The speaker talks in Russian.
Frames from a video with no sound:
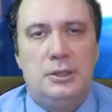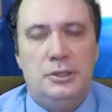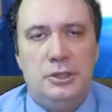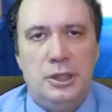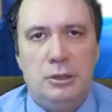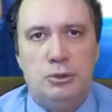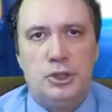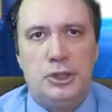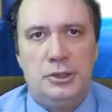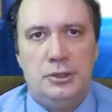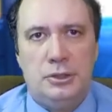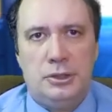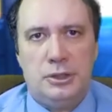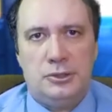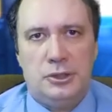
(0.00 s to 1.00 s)
Я уже не
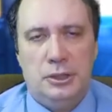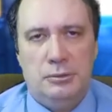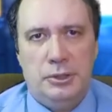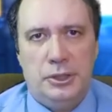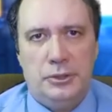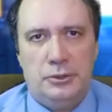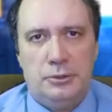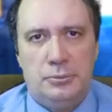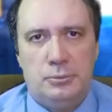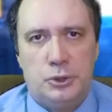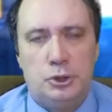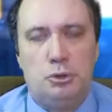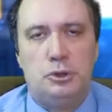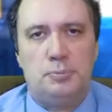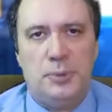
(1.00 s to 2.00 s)
раз говорил,
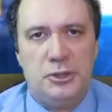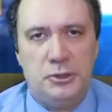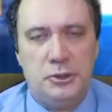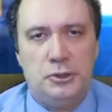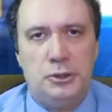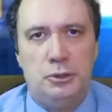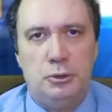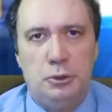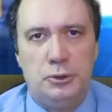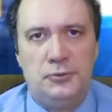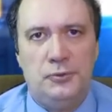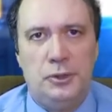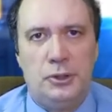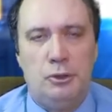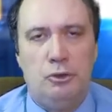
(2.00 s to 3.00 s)
что с позиции
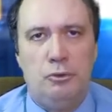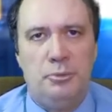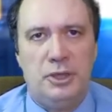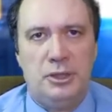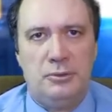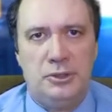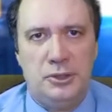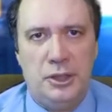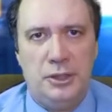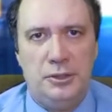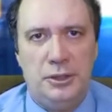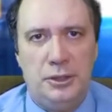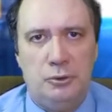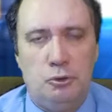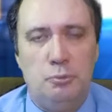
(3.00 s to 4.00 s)
ноосферного
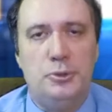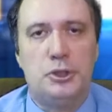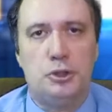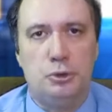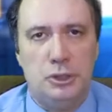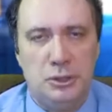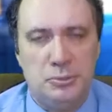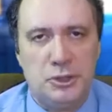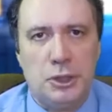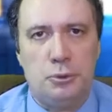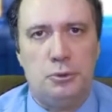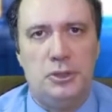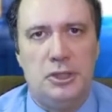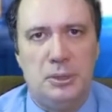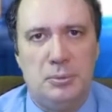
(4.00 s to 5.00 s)
мировоззрения, убежденным
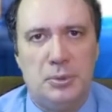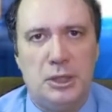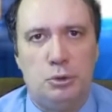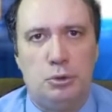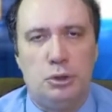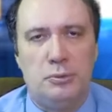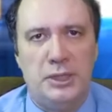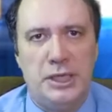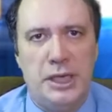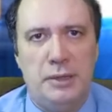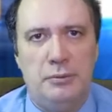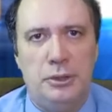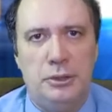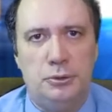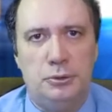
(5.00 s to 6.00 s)
сторонником которого я
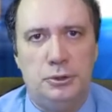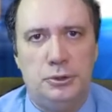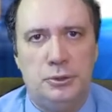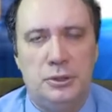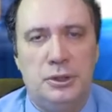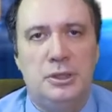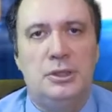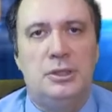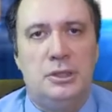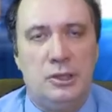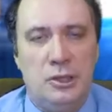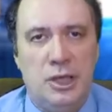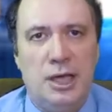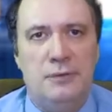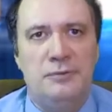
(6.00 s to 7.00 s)
являюсь,
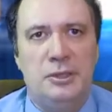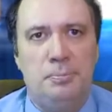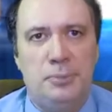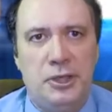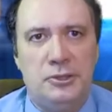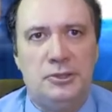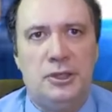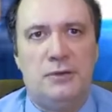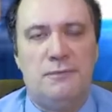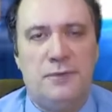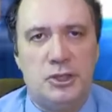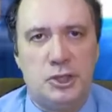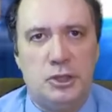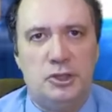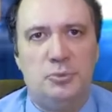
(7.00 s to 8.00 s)
главный признак
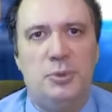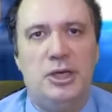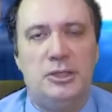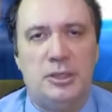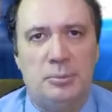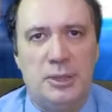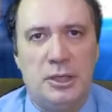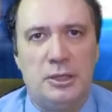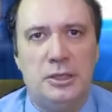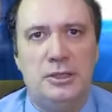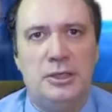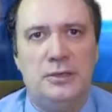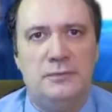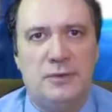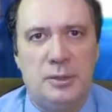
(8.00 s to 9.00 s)
фашизма – это
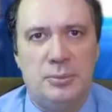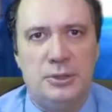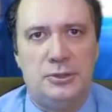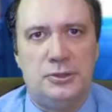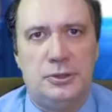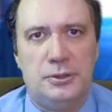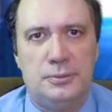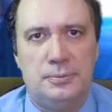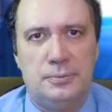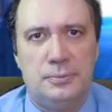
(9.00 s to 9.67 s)
блокада информации.